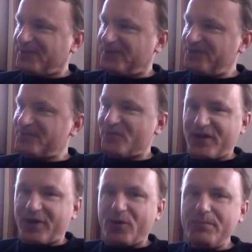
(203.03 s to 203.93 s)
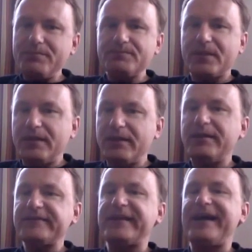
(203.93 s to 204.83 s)
Ja? Warum?
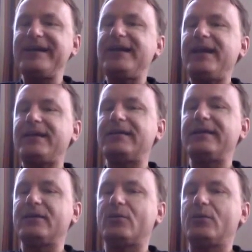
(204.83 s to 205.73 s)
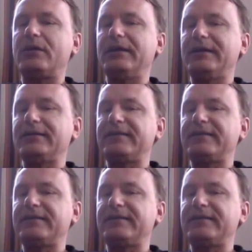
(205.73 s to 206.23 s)
Hier ist eine Erklärung,